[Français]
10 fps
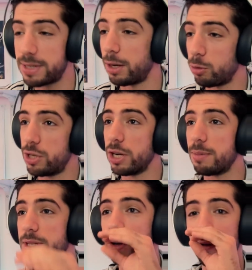mais ça continue
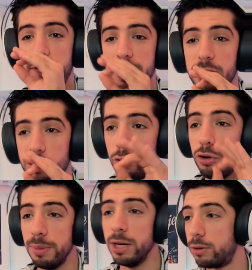comme ça, on est en finale
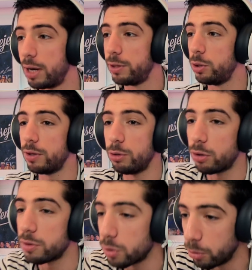dans une minute. La vidéo va durer 30